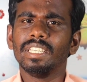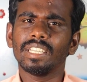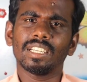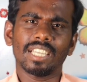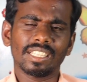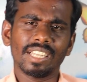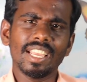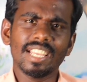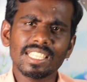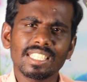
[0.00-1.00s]
நீங்கள்
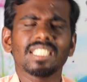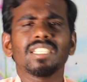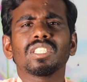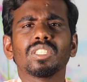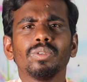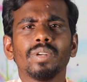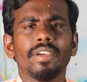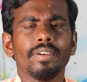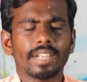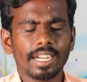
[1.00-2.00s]
கர்த்தராய இயேசு
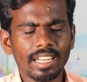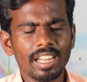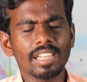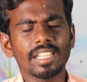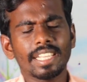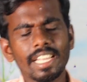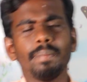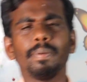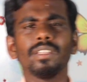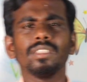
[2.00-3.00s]
கிறிஸ்துவனுடைய கட்டளைகளுக்கு
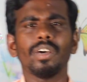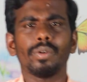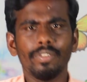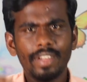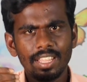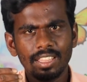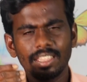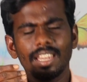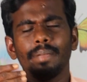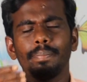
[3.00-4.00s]
கீழ்ப்படிந்து அவருடைய
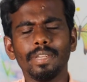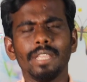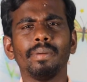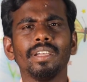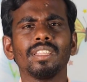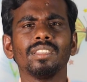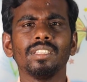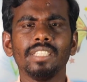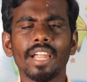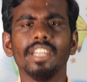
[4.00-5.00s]
வேதத்திலே பிரியமாக
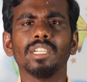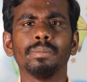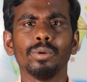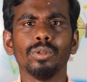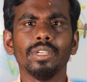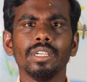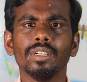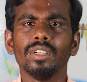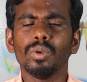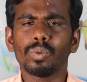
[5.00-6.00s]
இருந்து தியானிக்கும் போது
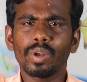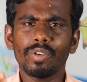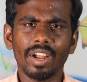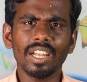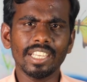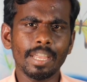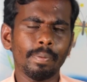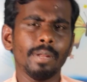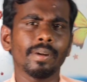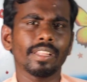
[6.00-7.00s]
உங்களுடைய வாழ்க்கை
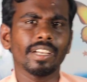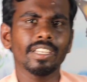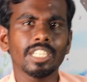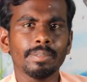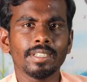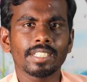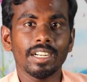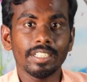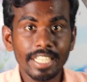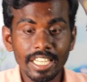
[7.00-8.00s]
எப்படிப்பட்டதாக இருக்கும்
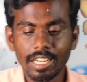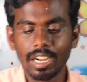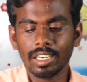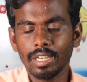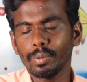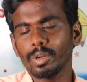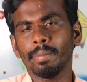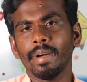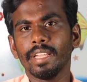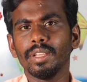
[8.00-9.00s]
என்றால் நீர்க்கால்களின்
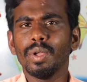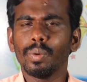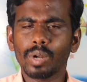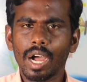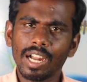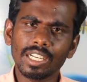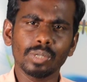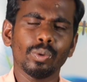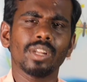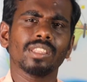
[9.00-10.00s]
ஓரமாய் ஒரு
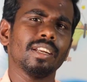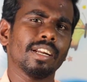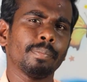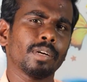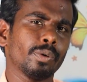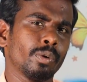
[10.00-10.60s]
ஆற்று ஓரத்தில் நடப்பட்ட